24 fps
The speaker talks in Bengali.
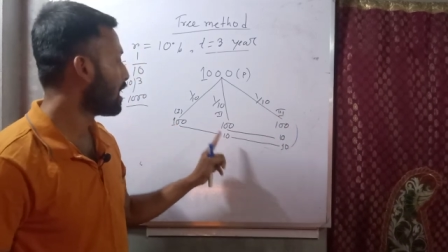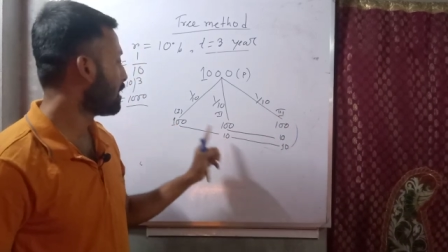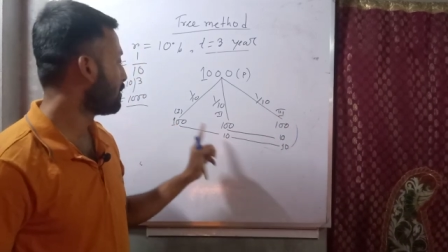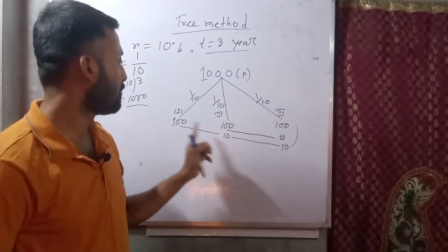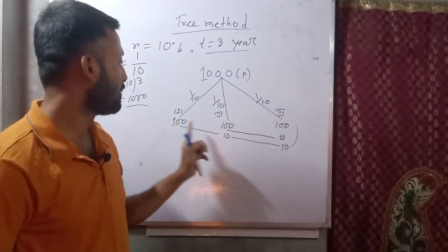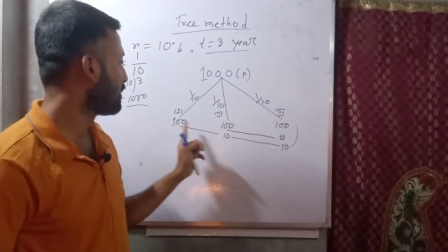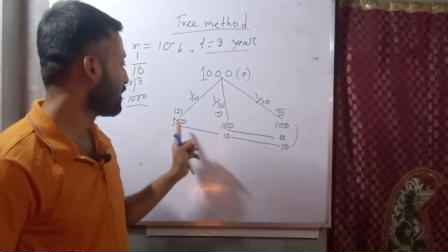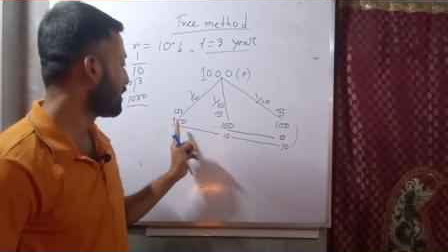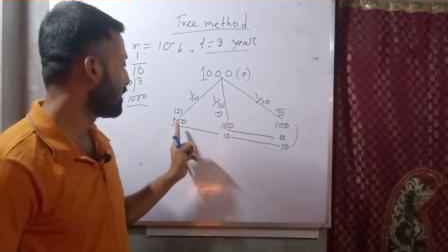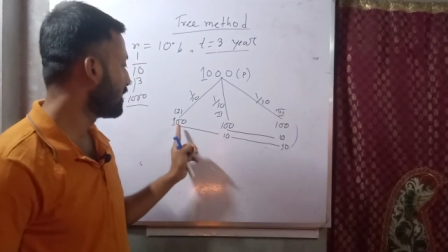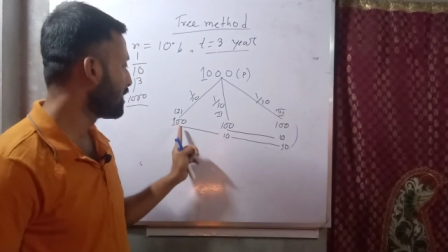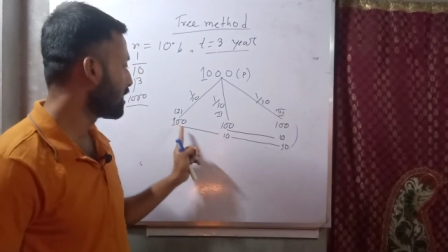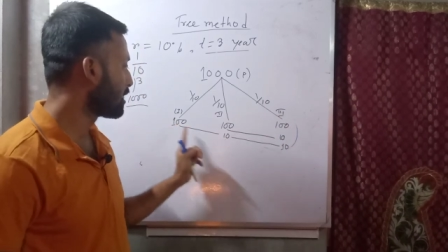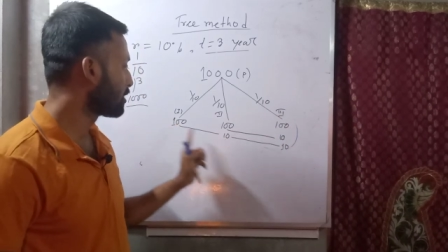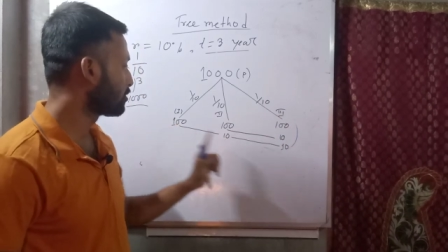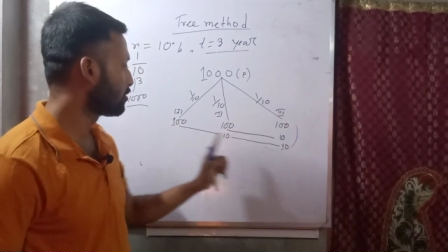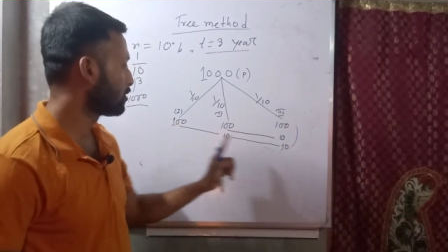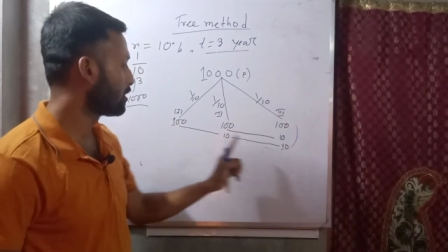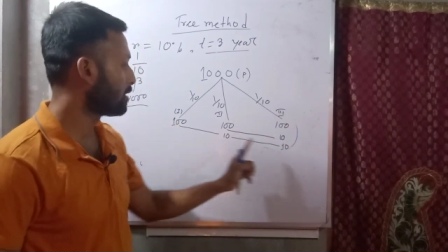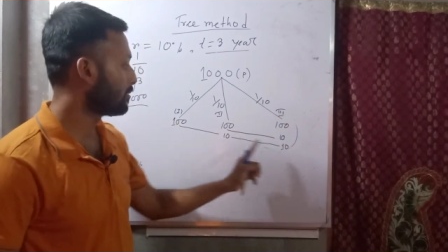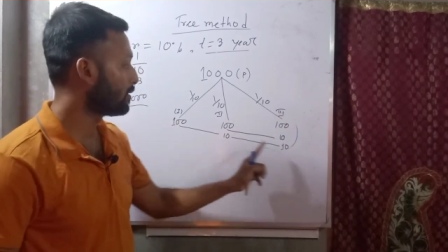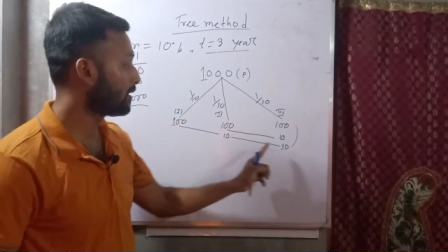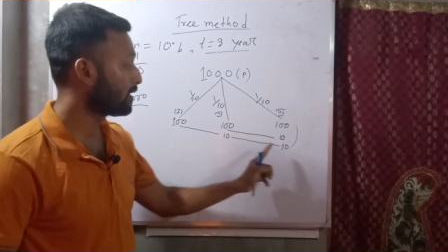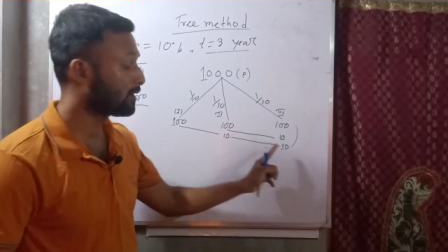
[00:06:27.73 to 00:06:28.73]
আবার এই
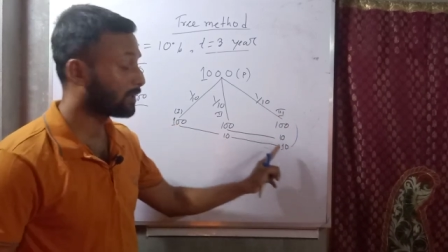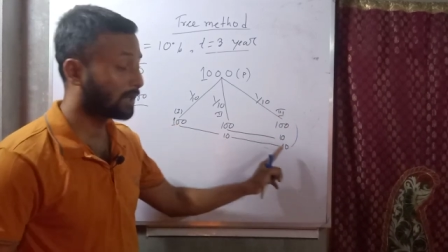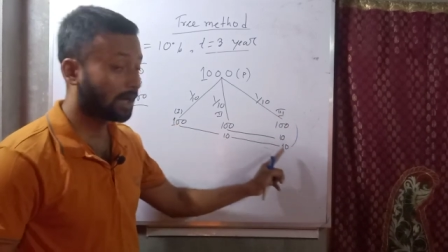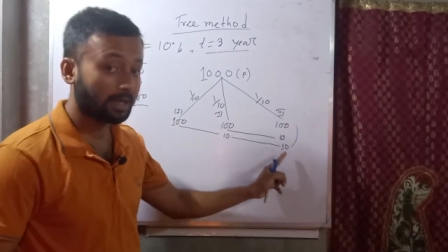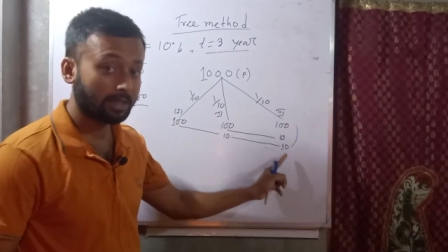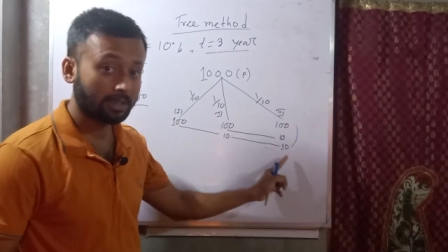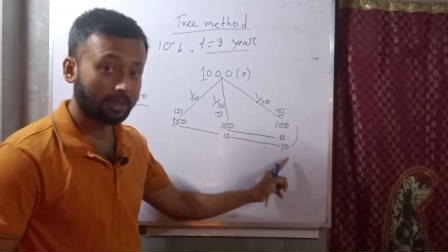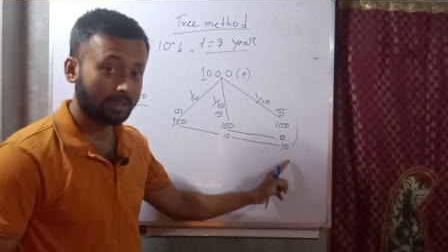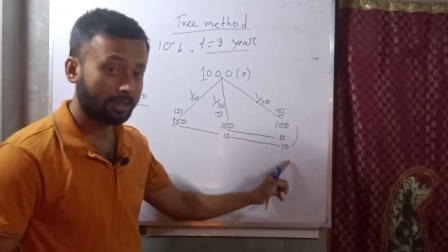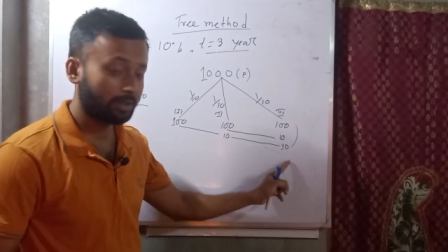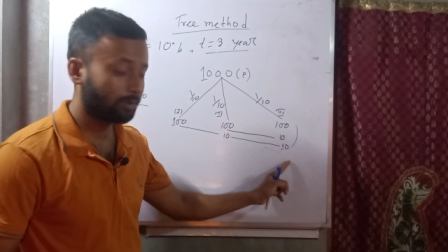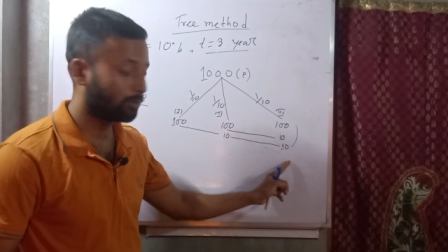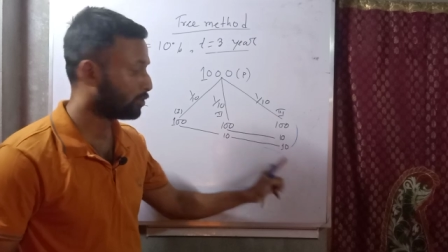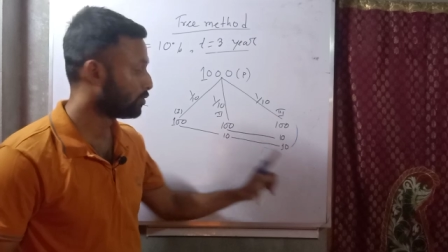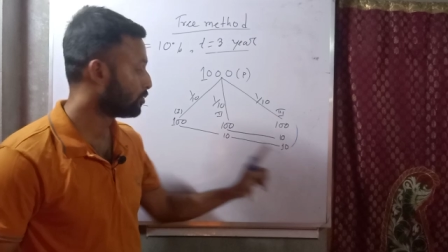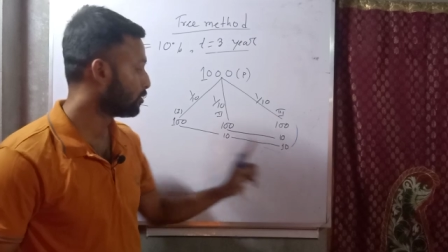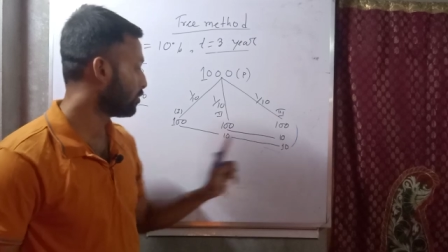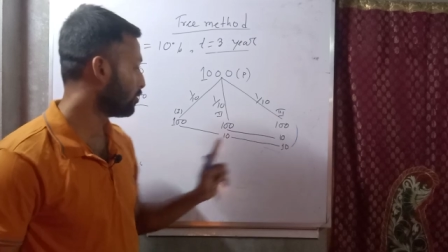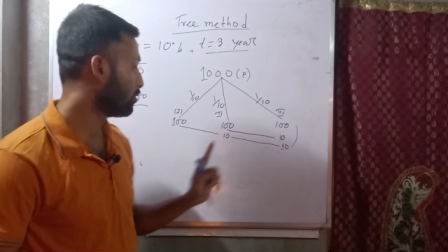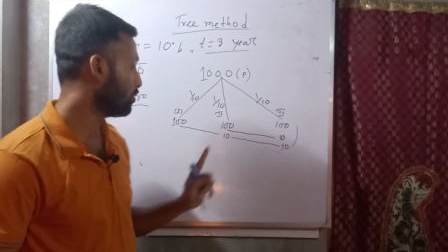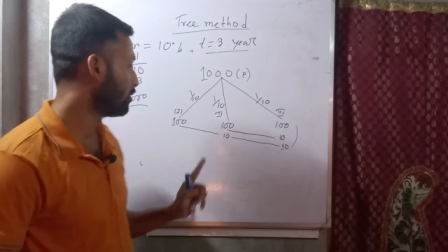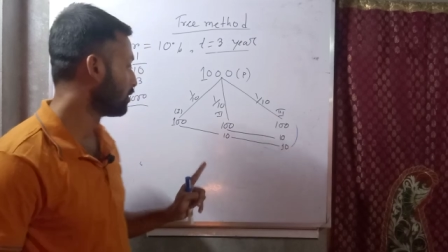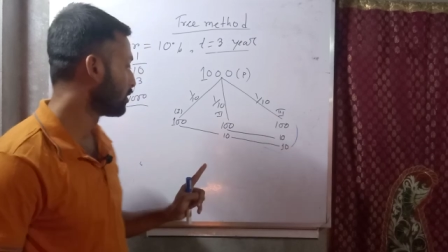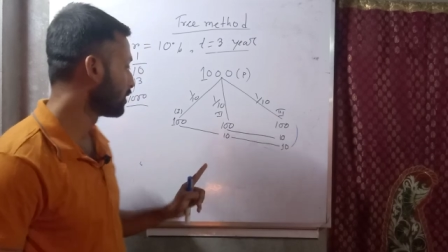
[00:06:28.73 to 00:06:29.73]
একশোটা আবার থার্ড ইয়ার ইউজ
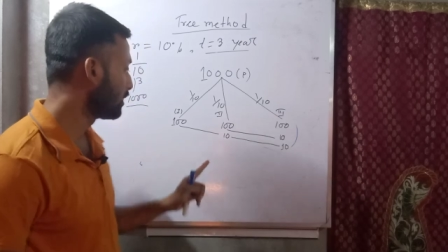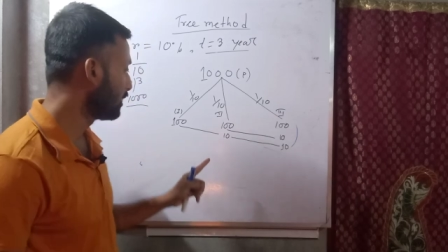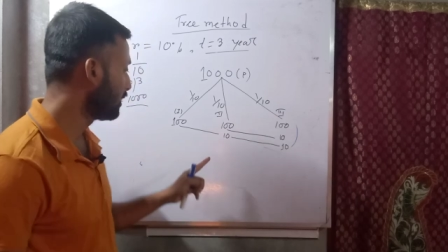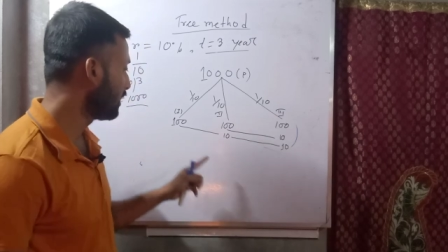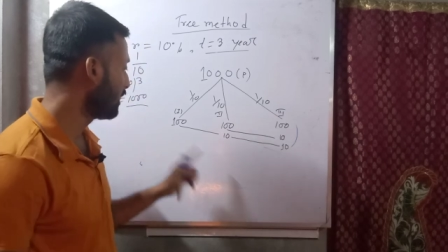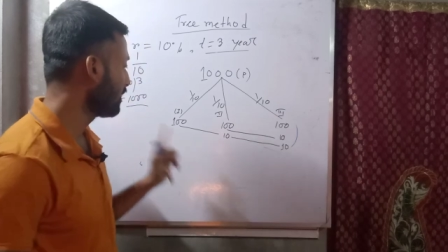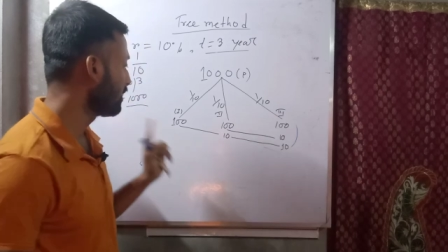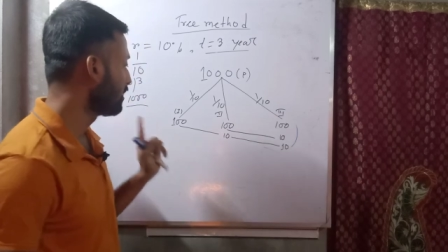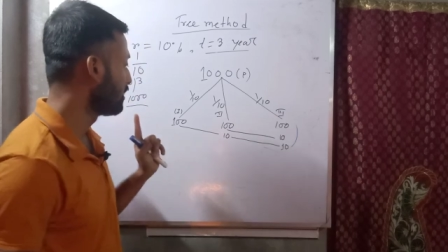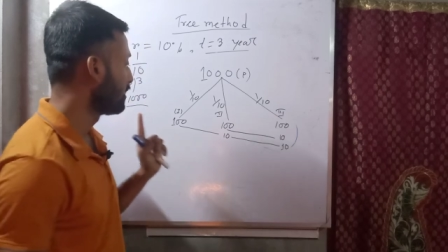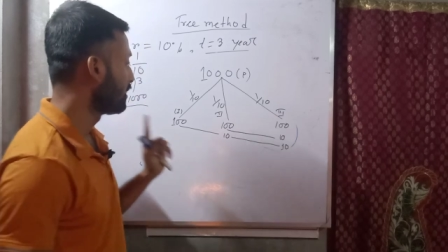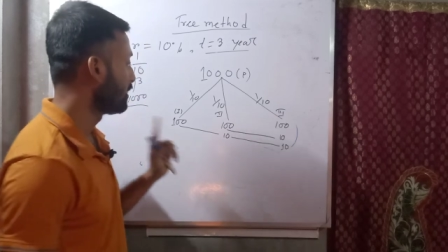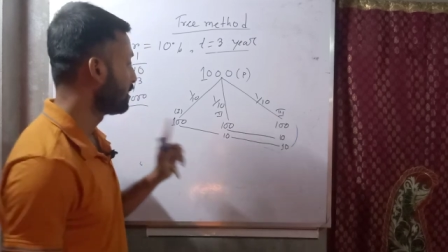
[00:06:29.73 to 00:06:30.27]
হলো ক্লিয়ার